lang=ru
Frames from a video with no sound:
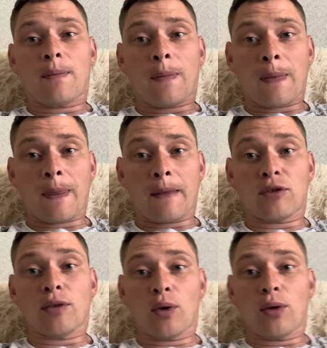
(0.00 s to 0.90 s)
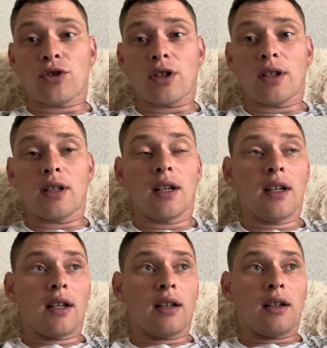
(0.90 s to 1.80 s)
в живой очереди
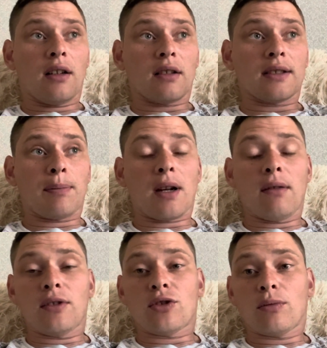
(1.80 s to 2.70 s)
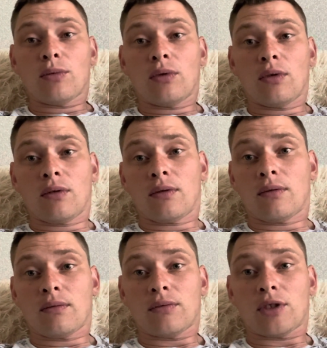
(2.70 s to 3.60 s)
э, к заправочному
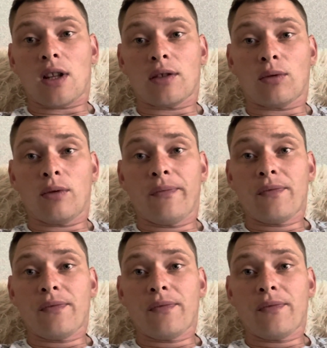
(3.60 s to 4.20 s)
шлангу.